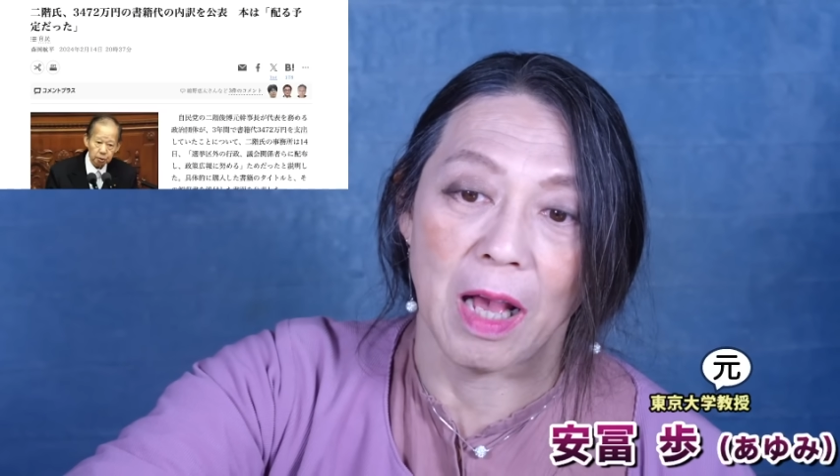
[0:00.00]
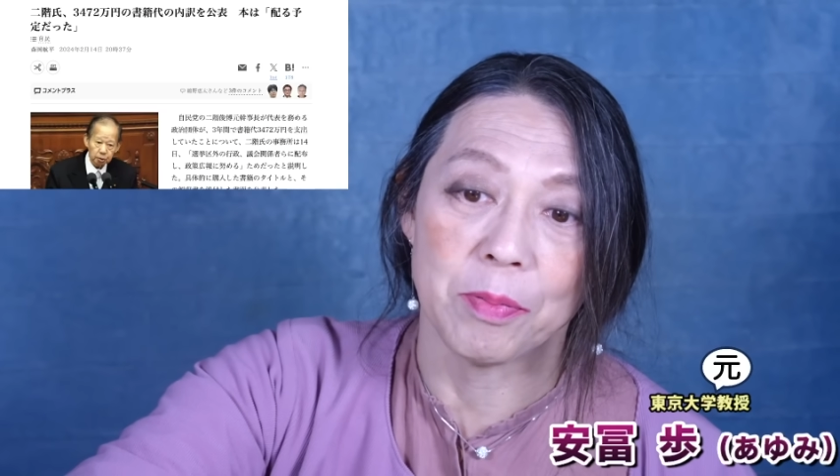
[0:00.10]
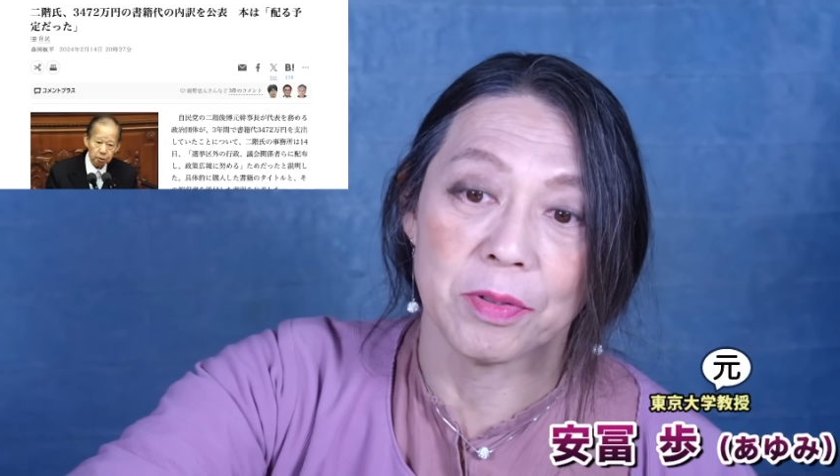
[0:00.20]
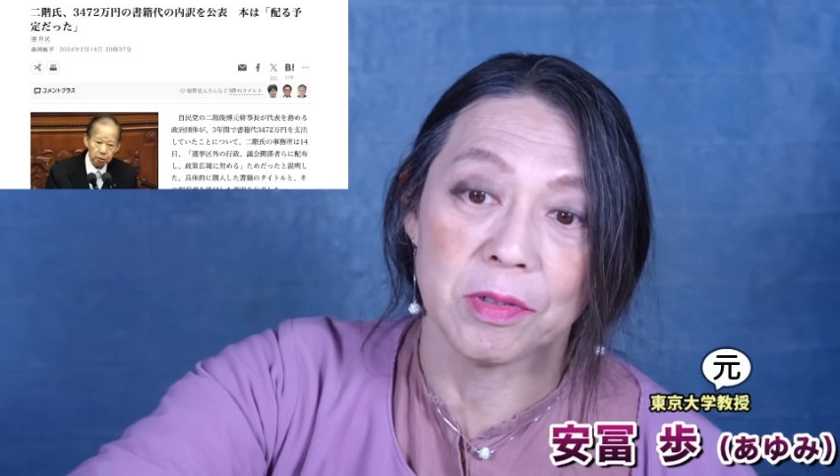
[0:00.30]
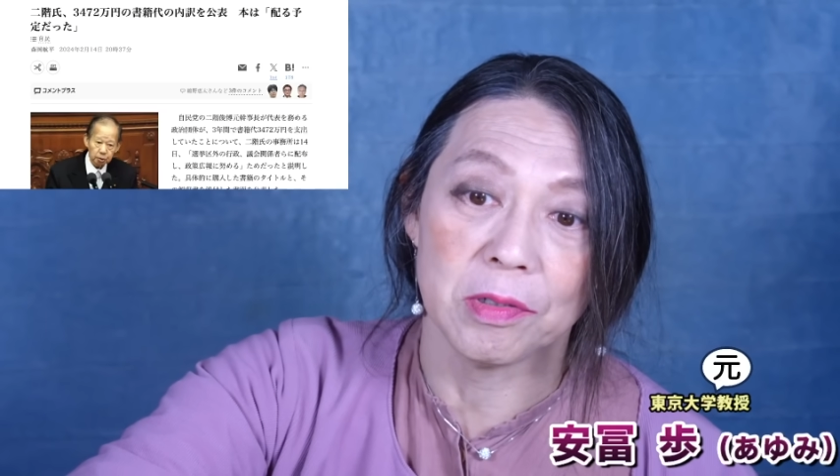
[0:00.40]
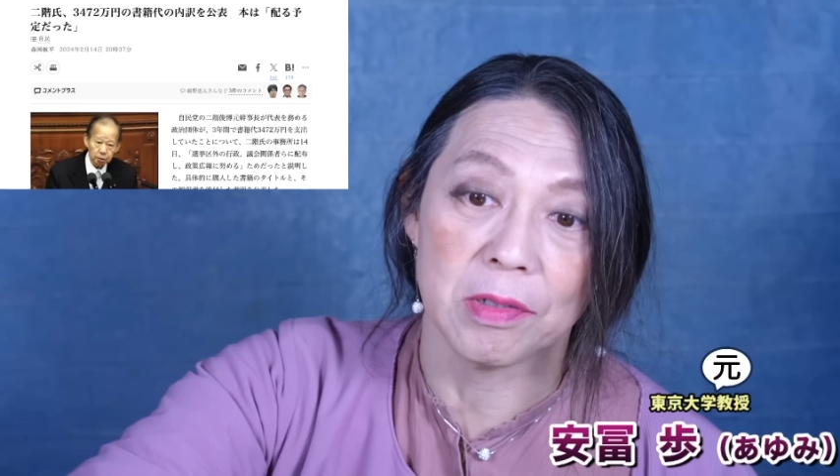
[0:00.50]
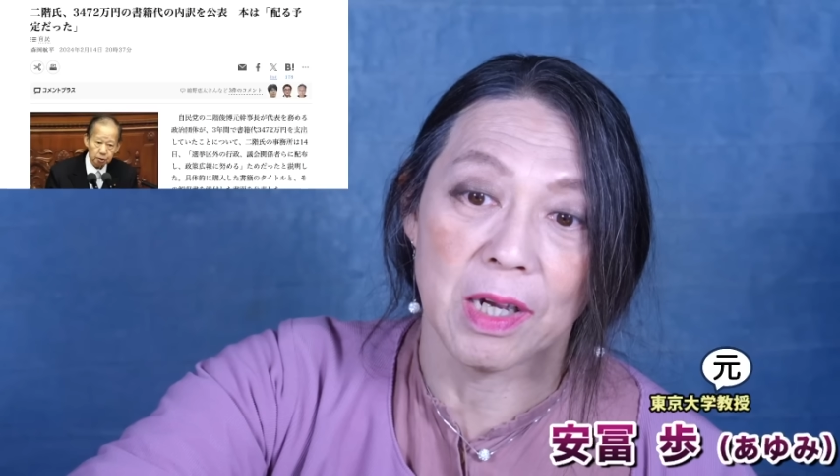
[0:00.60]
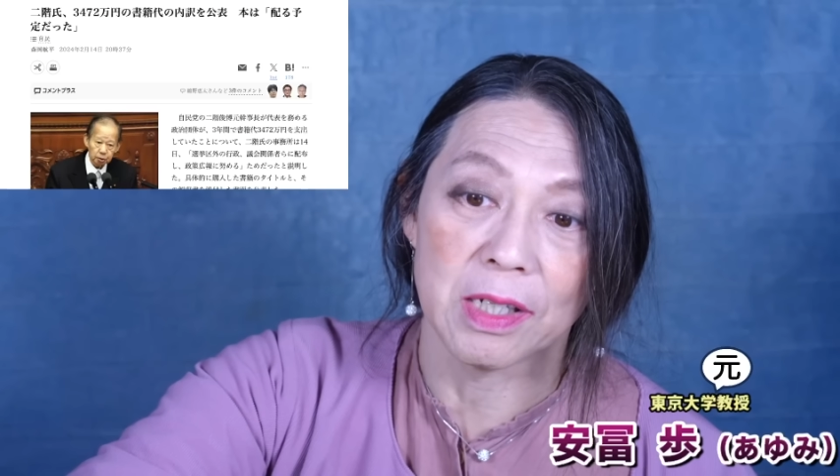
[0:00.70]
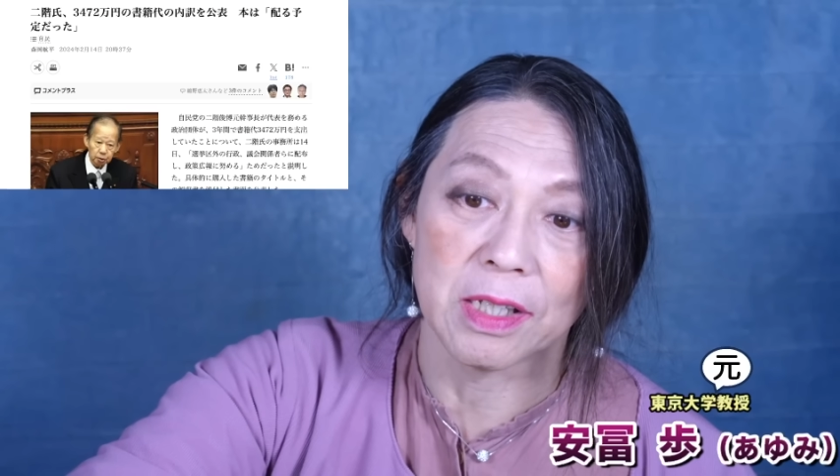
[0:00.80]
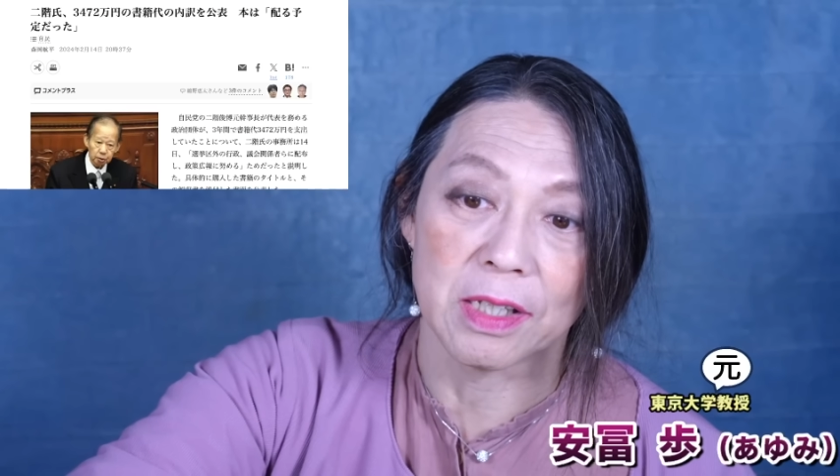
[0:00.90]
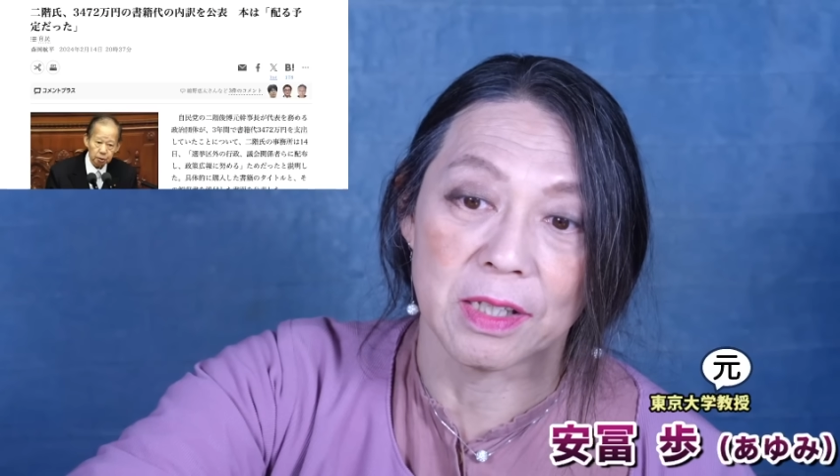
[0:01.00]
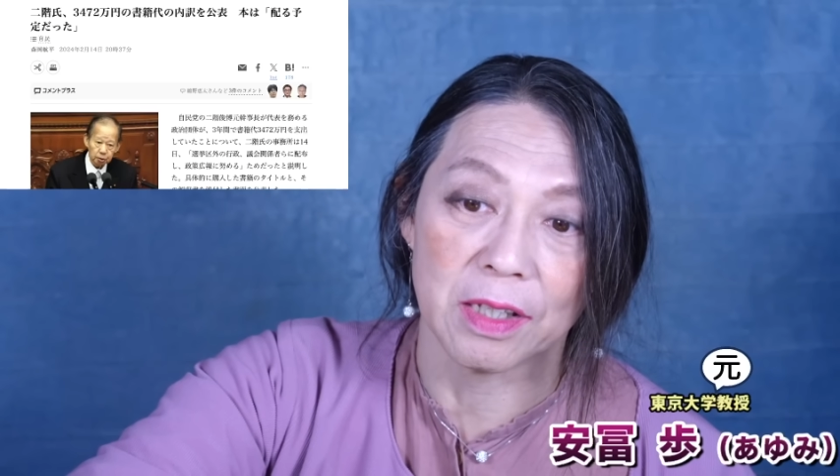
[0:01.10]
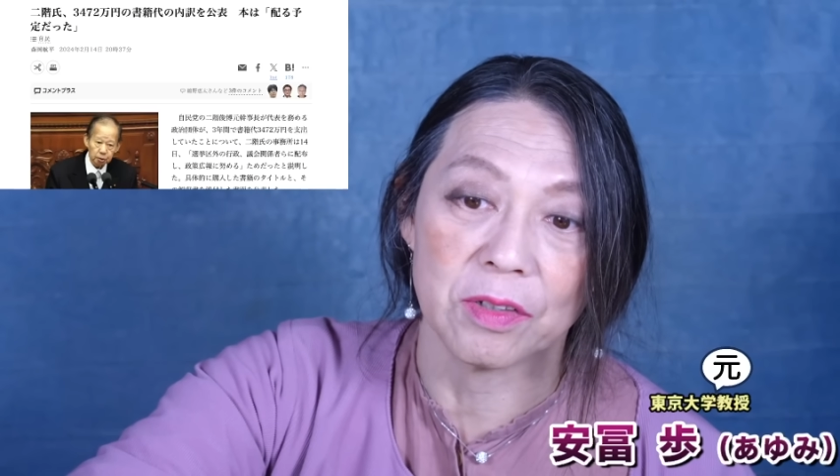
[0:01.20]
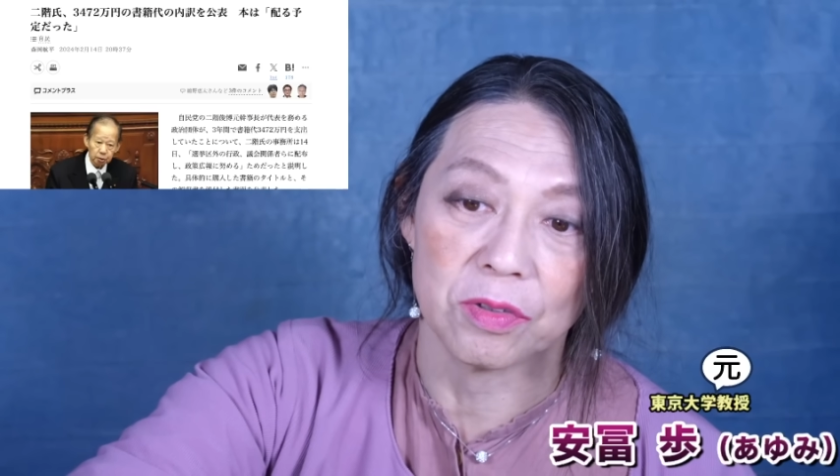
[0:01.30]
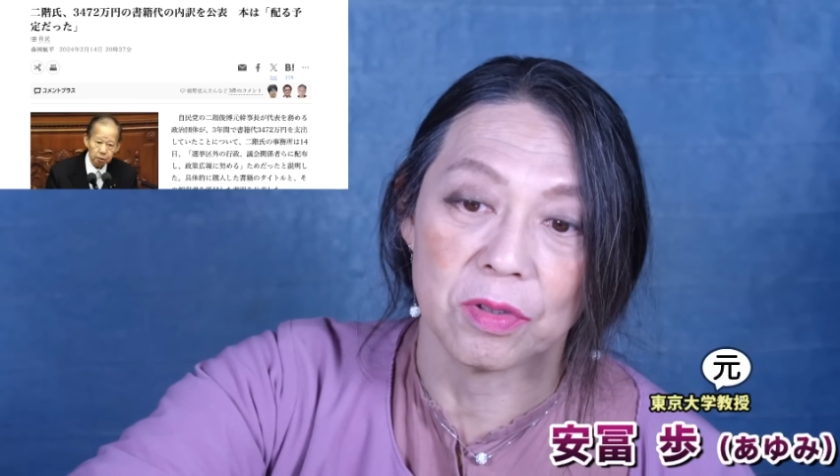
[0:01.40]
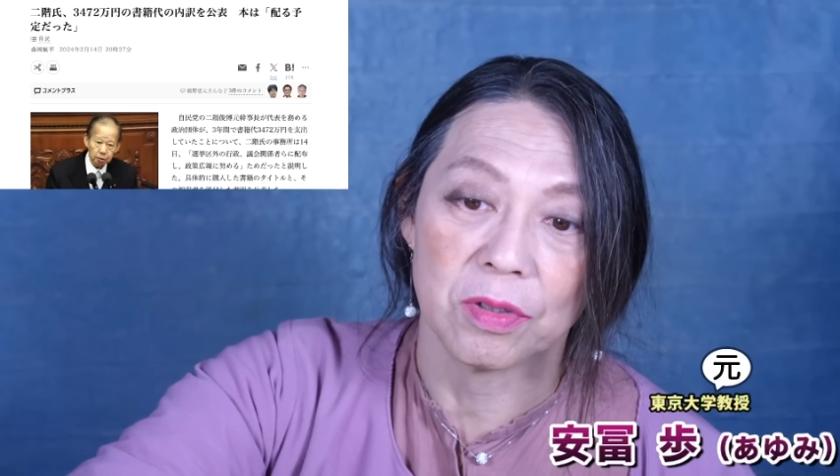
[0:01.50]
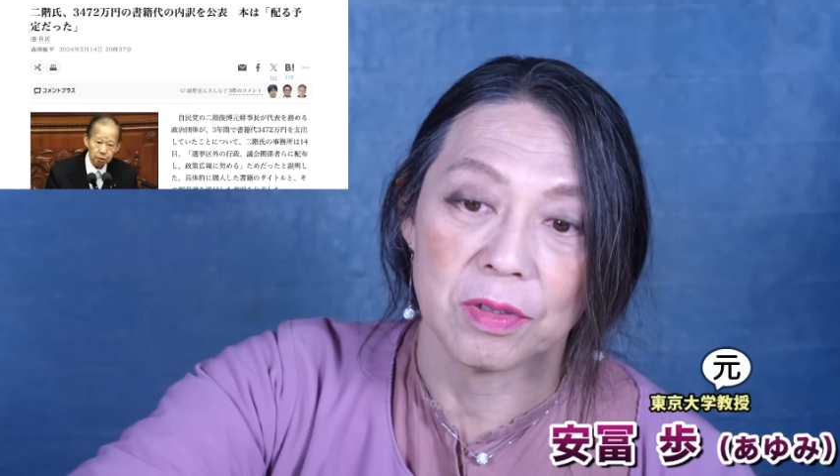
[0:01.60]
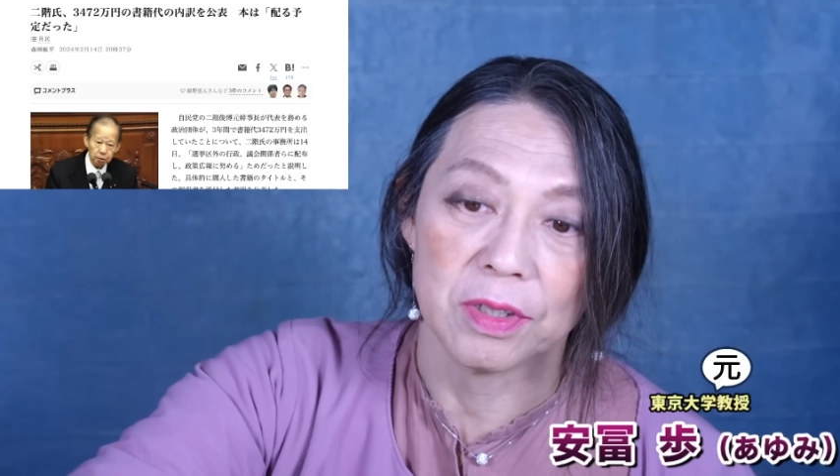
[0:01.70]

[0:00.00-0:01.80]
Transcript: ダブル裏金キングと